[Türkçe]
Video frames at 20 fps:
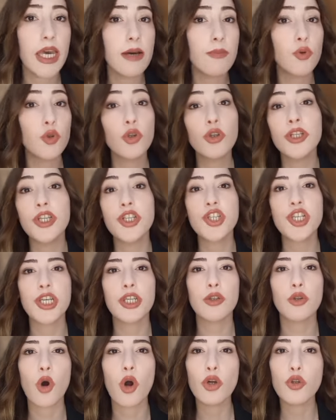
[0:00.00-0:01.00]
ve bunun
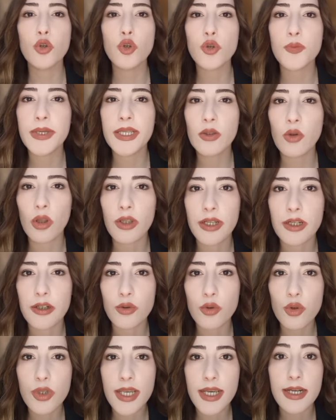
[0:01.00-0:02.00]
için 400 bin
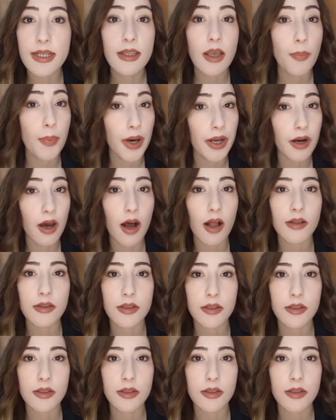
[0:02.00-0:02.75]
doların üzerinde para